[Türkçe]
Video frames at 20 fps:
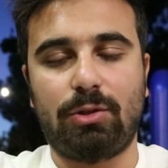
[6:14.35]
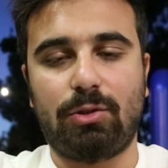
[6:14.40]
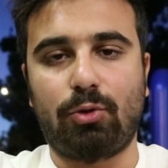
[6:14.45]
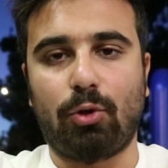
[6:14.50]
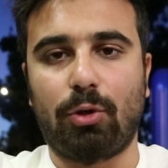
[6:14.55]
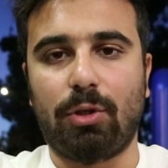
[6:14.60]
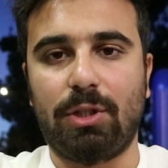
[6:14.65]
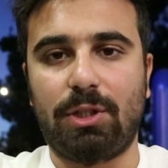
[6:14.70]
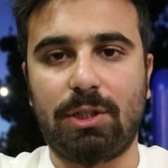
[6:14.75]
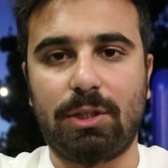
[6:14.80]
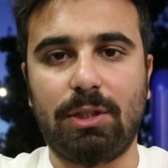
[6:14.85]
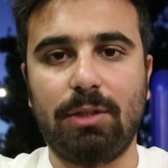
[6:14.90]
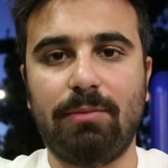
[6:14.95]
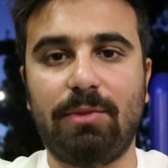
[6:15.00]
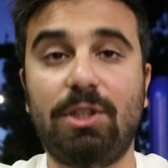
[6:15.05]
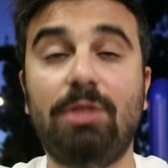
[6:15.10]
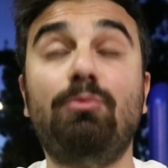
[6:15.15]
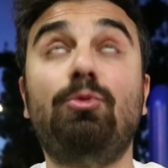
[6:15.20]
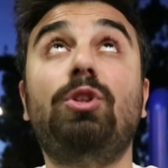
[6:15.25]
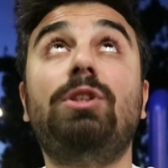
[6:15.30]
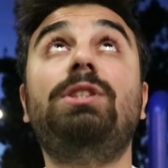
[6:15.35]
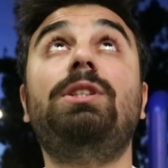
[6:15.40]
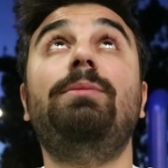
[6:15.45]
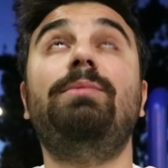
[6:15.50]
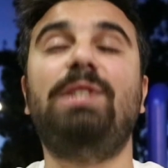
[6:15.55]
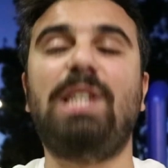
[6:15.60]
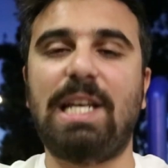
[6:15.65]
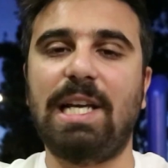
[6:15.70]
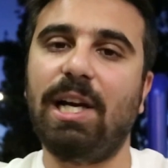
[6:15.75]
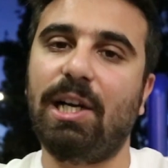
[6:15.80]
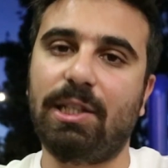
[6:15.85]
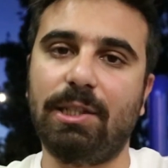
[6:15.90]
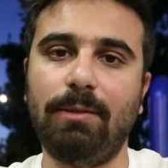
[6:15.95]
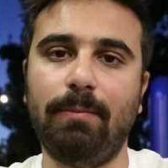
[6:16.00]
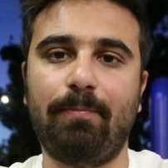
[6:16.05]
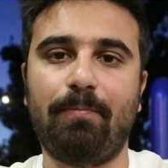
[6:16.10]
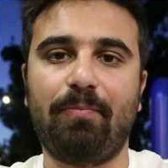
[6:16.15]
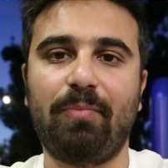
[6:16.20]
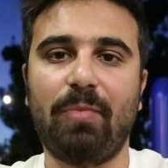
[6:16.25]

sonra çıktığım için burası da bize yakın.